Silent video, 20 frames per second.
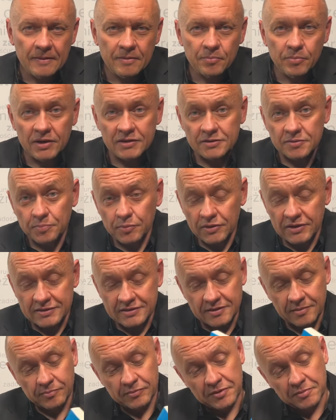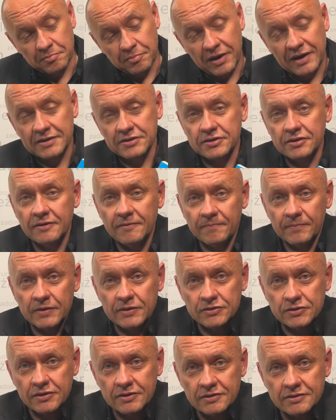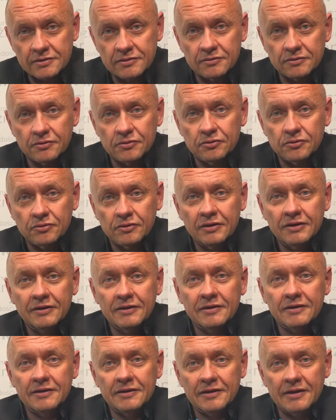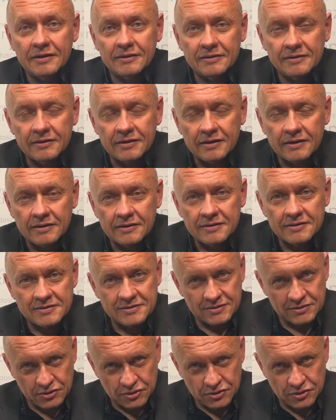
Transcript: Bardzo polecam, tym bardziej, że jest to jedna z